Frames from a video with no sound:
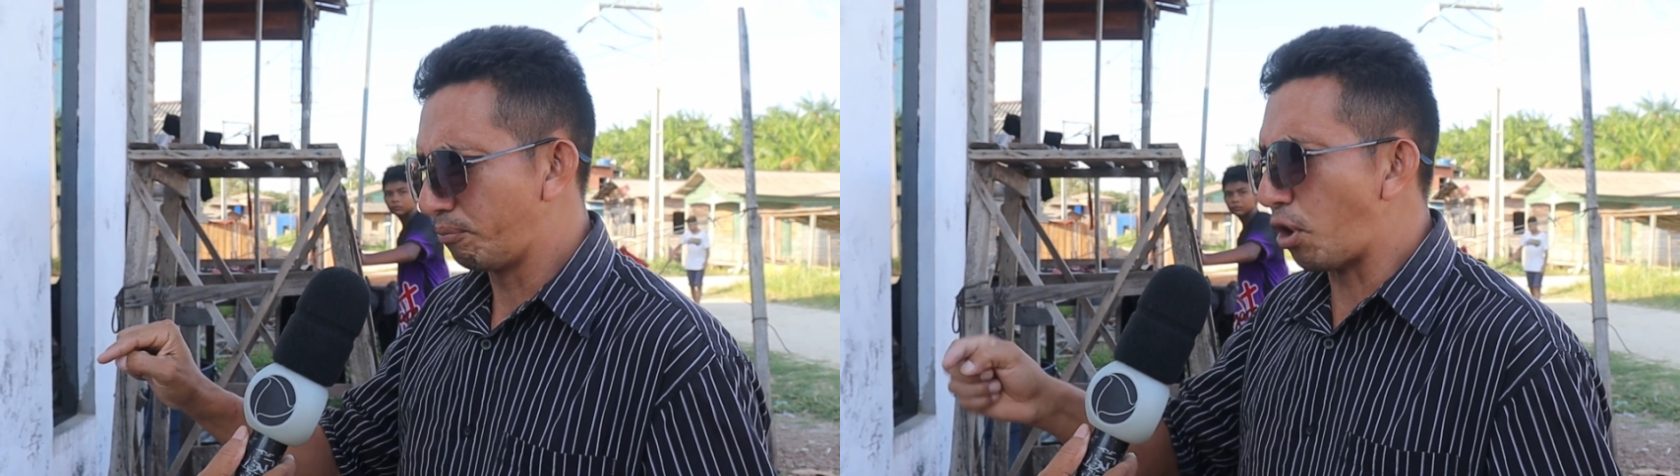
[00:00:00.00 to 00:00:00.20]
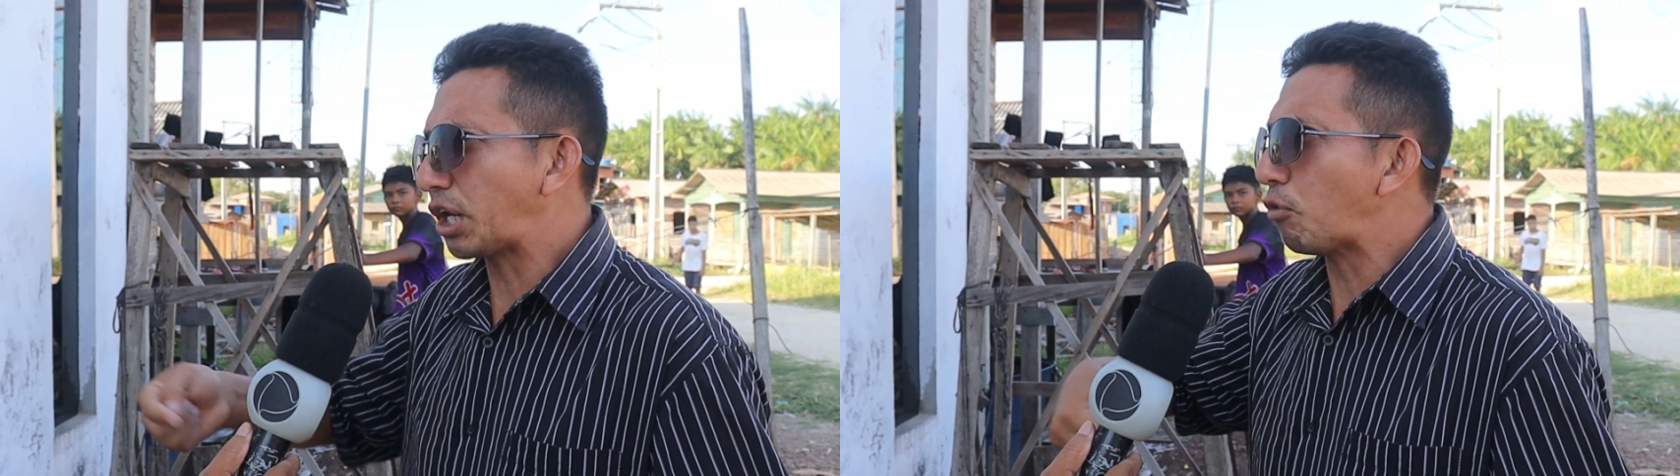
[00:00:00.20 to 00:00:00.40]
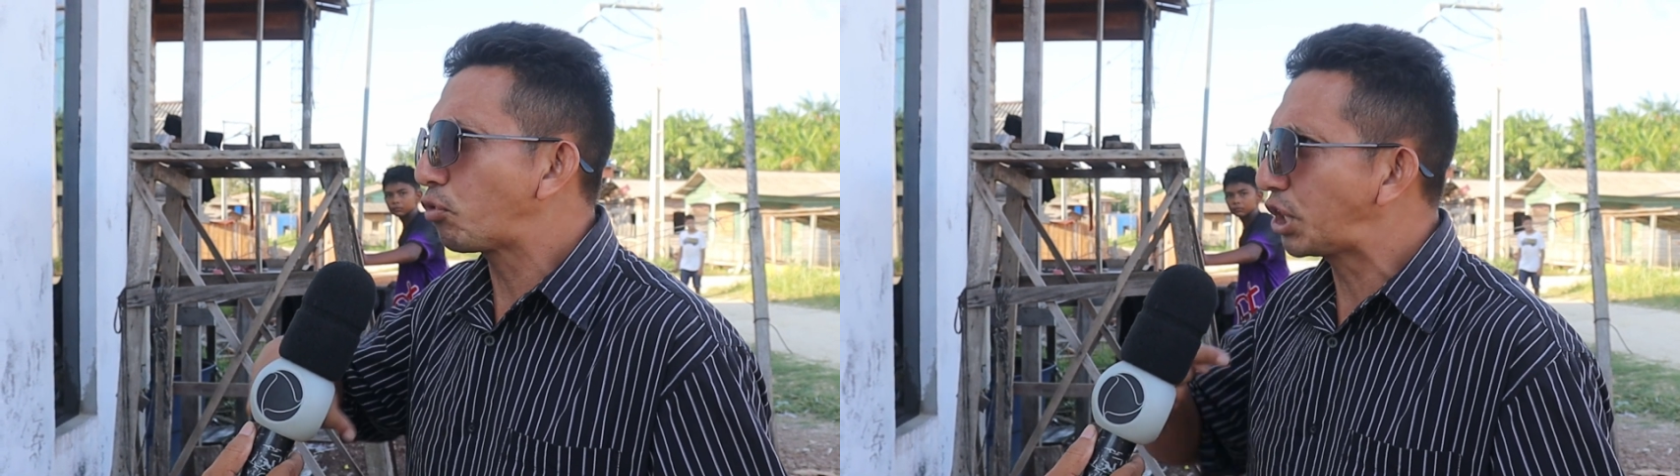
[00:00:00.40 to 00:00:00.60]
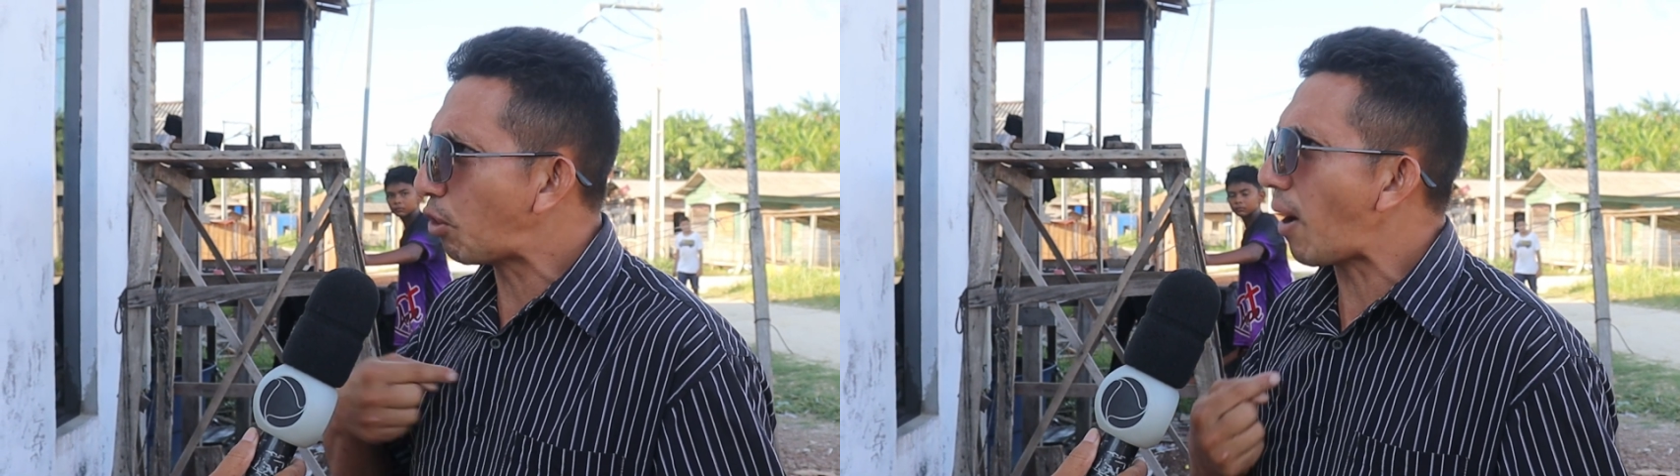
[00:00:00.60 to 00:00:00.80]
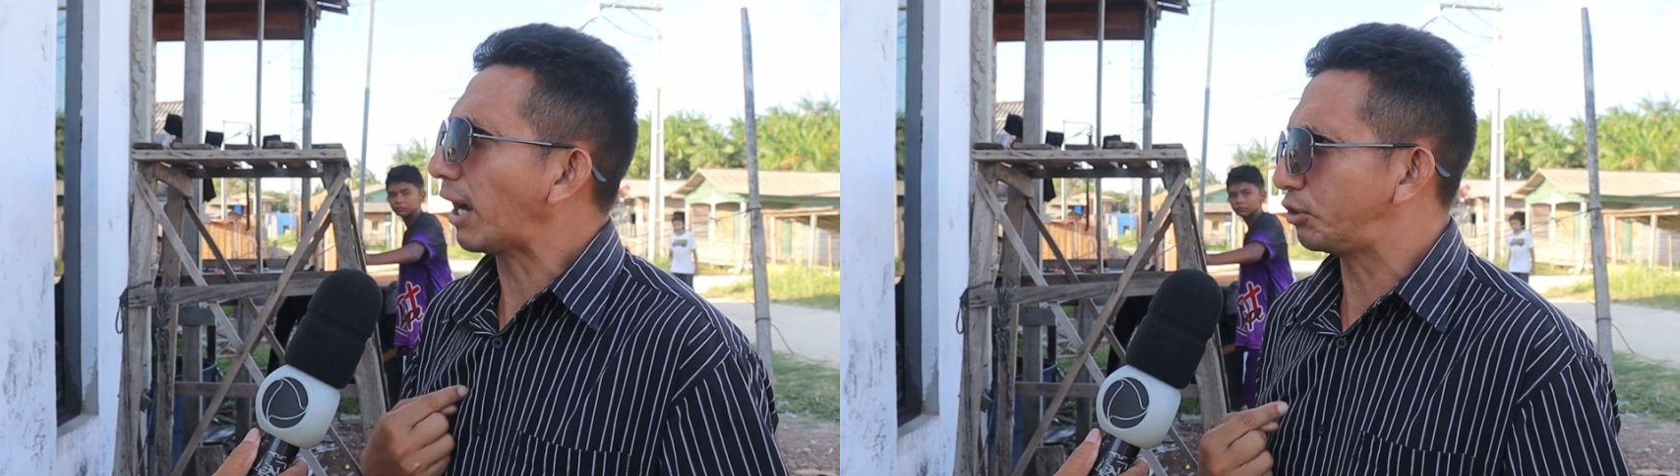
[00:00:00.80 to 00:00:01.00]
Porque o que
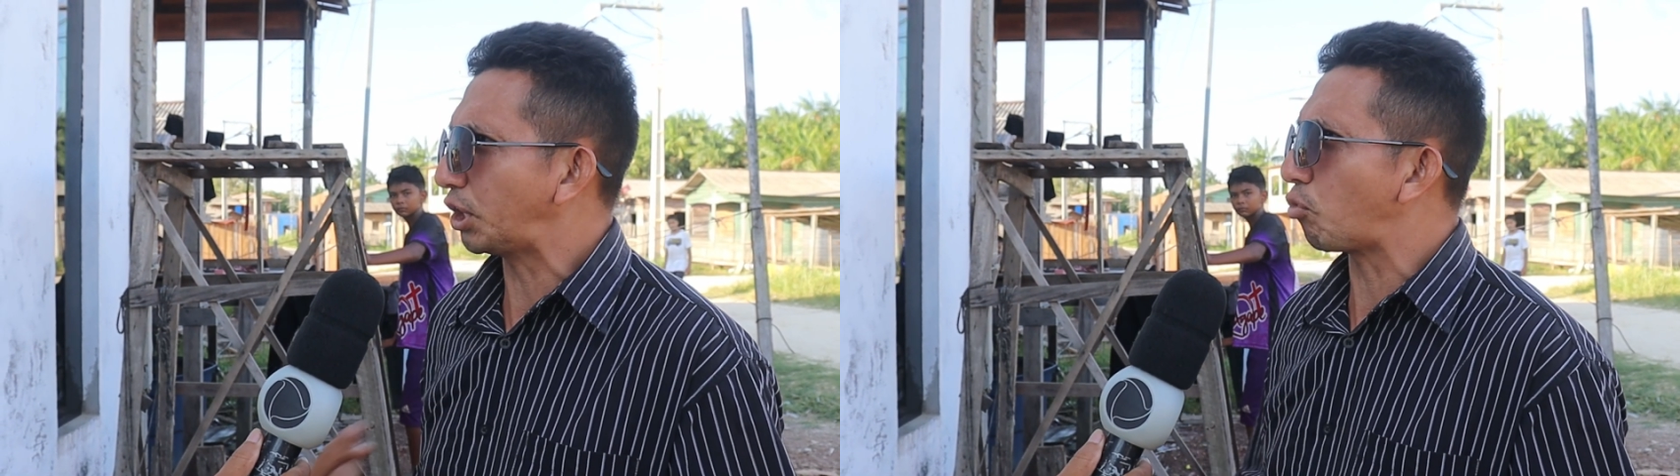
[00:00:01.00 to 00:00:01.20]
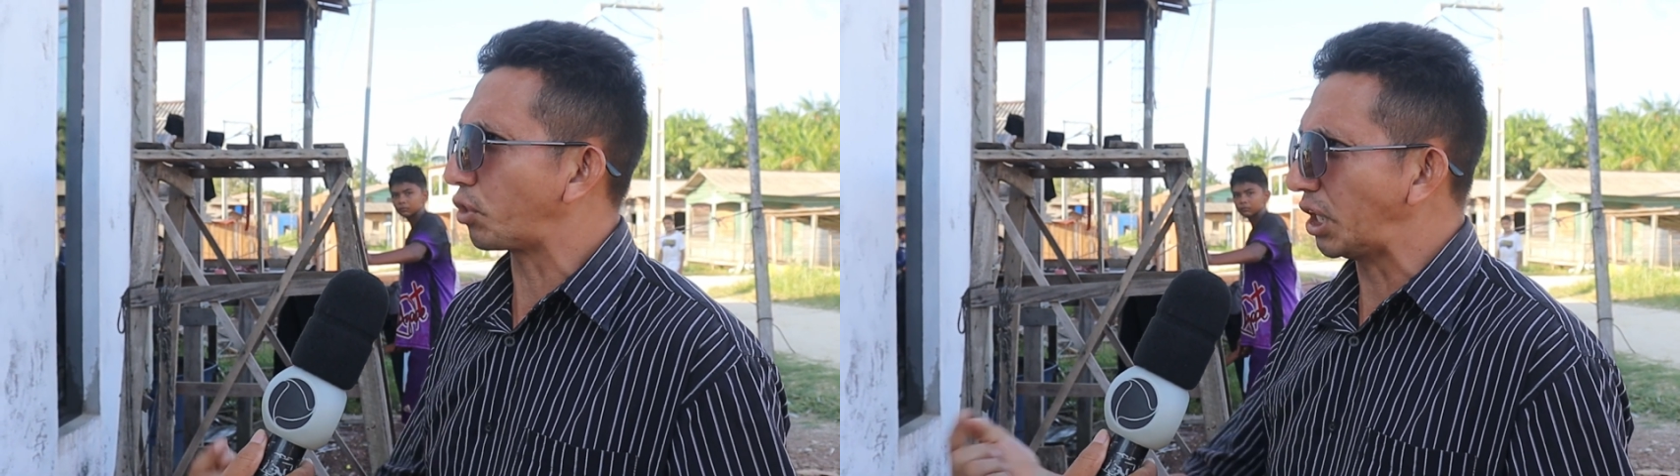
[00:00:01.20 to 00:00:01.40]
o artigo